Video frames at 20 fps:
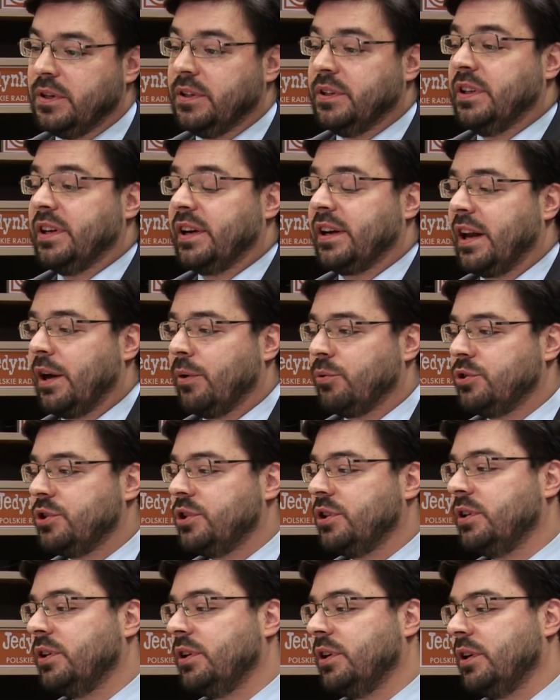
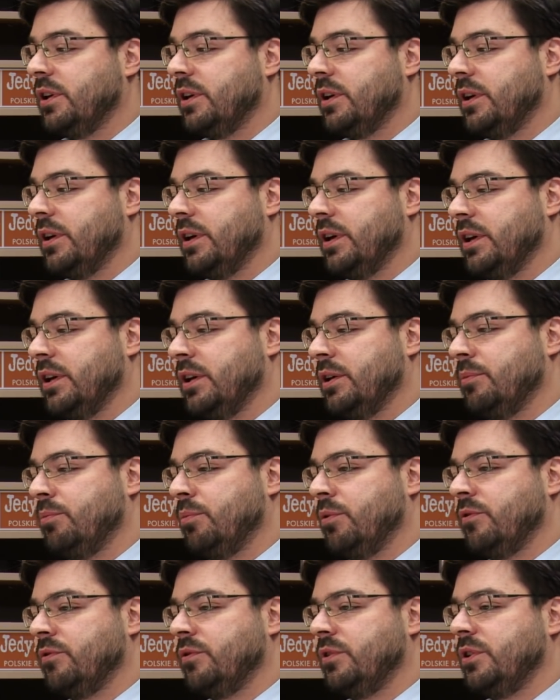internauci e,
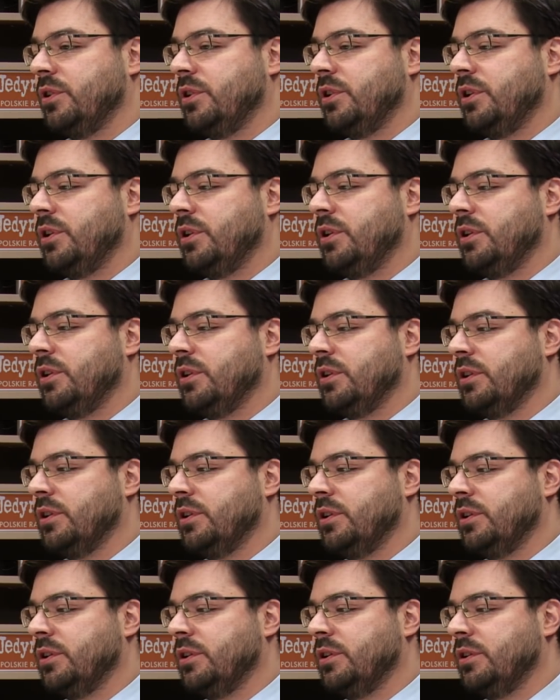powinni
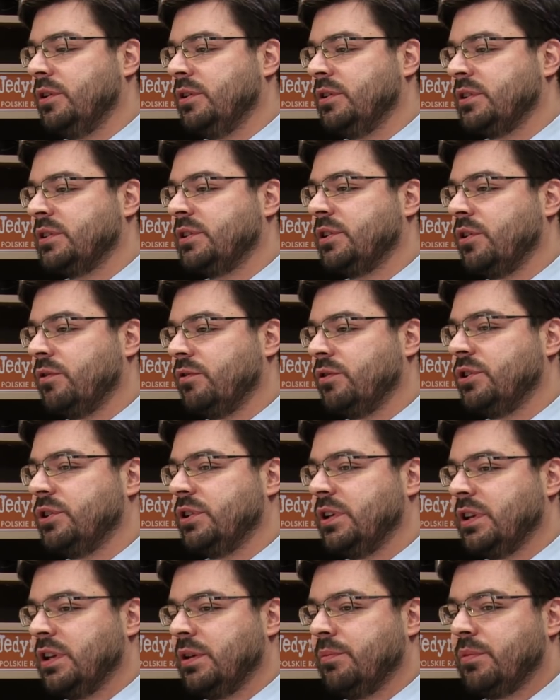zastanowić
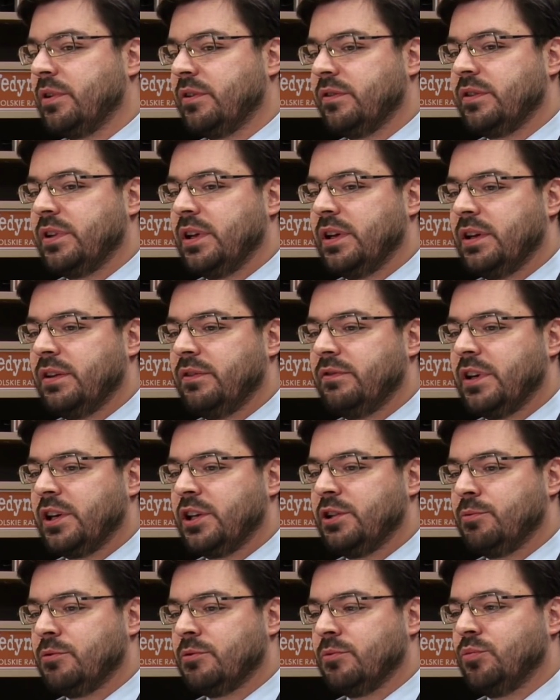się nad tym, prawda, w
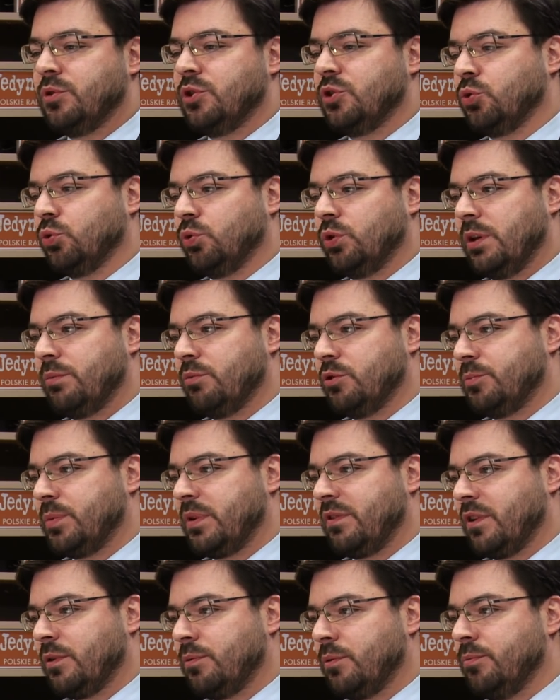jaki sposób dyskutujemy o
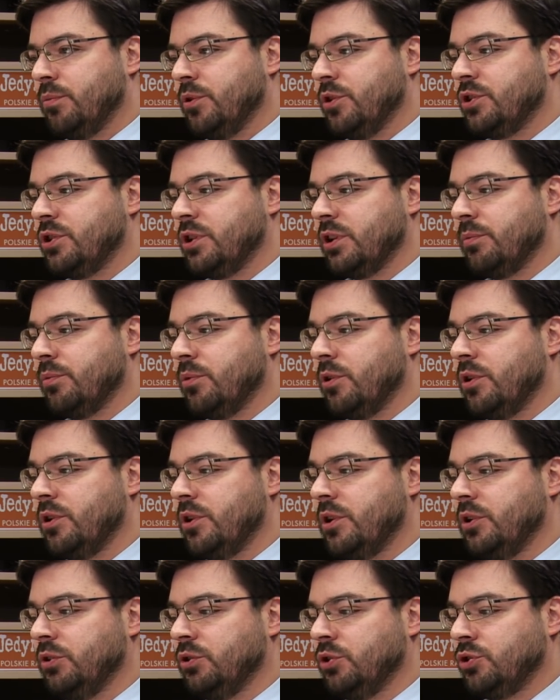sprawach publicznych, bo
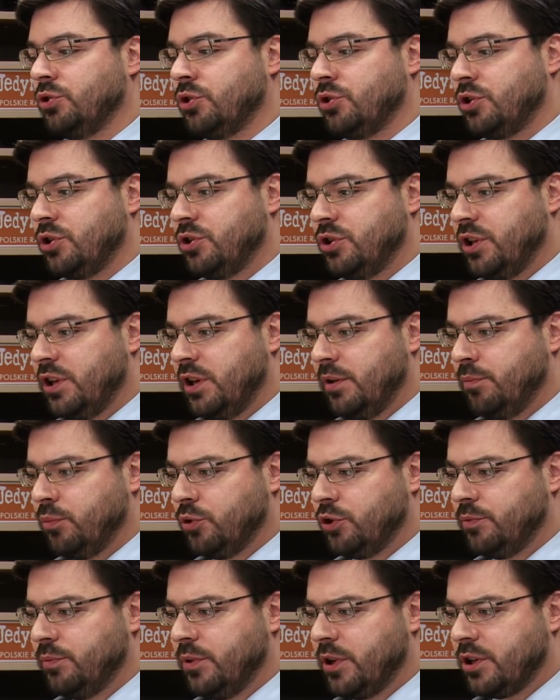to, co się dzieje
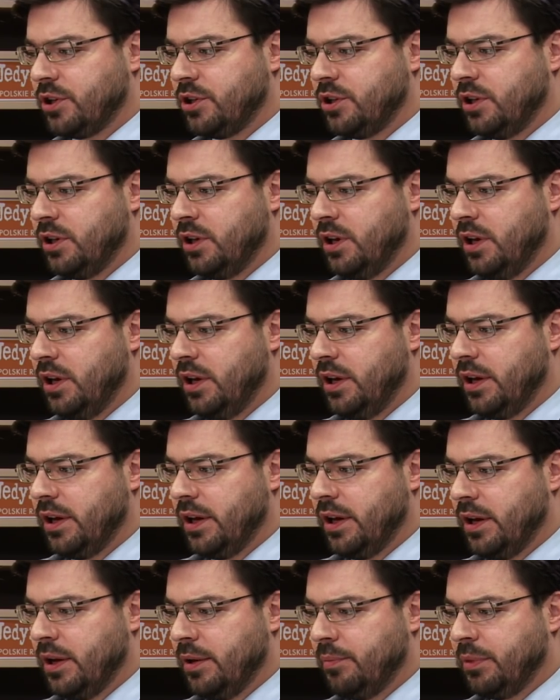po śmierci
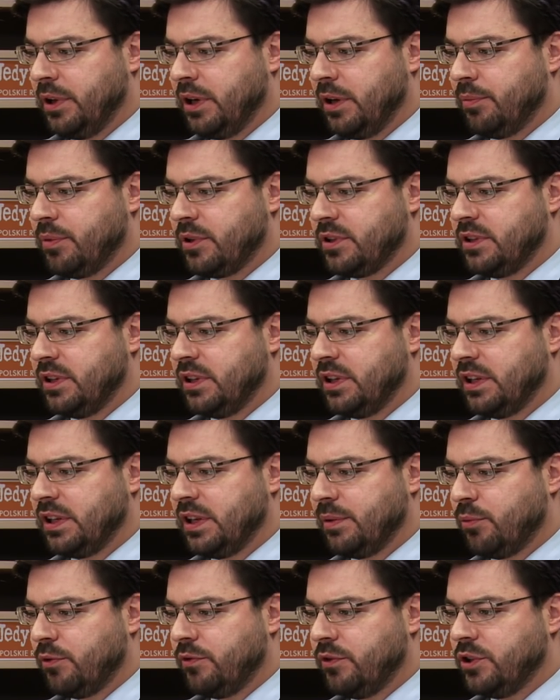pana prezydenta
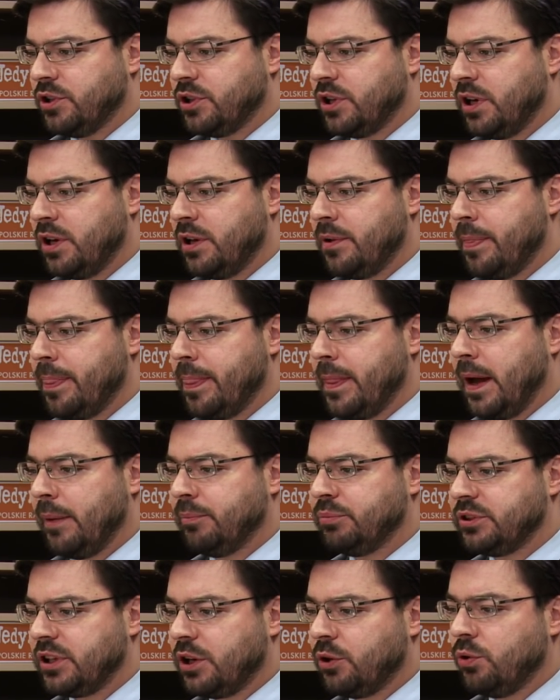Adamowicza,
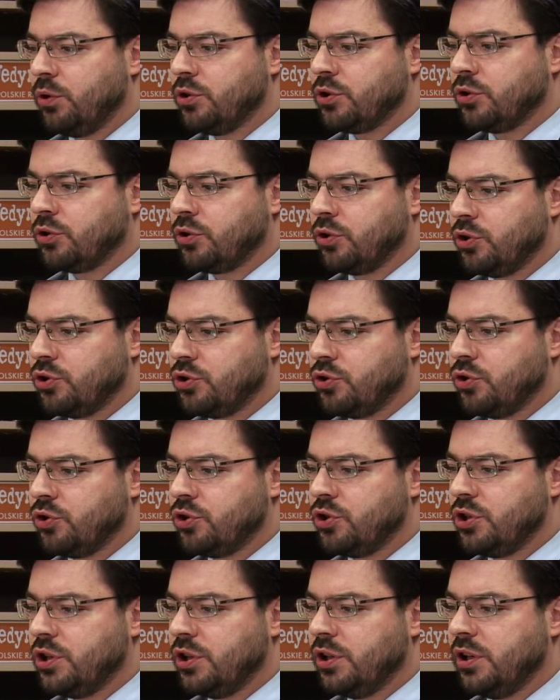abstrahując od
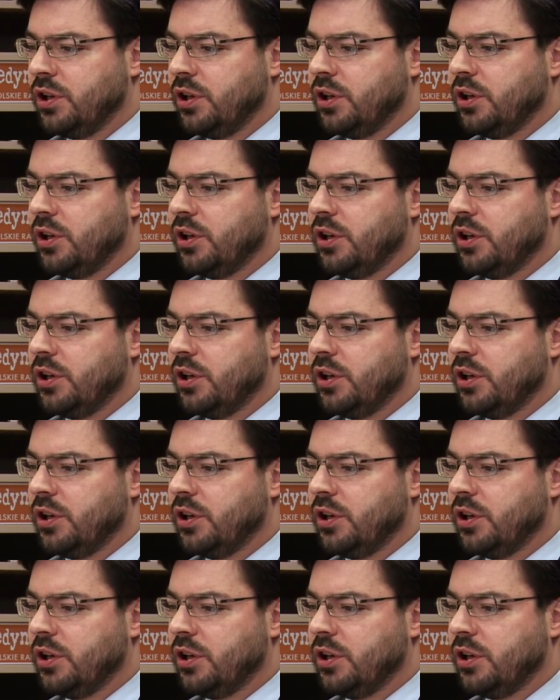konieczności